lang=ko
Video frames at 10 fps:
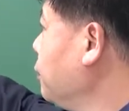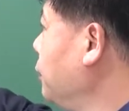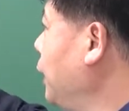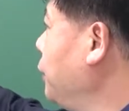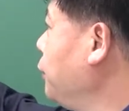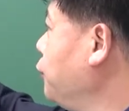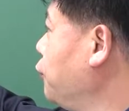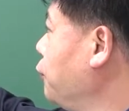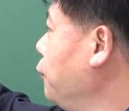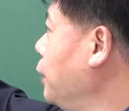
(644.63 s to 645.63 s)
만들어
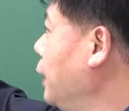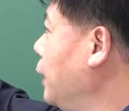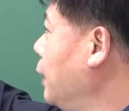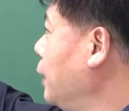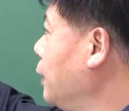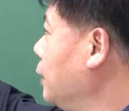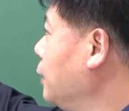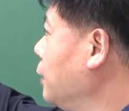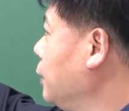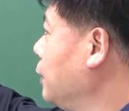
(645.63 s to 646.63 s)
주는 거네.
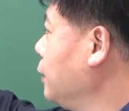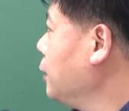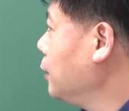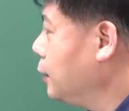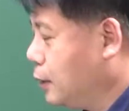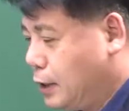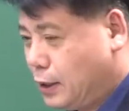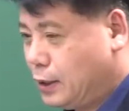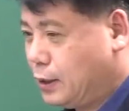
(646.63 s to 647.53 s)
이렇게.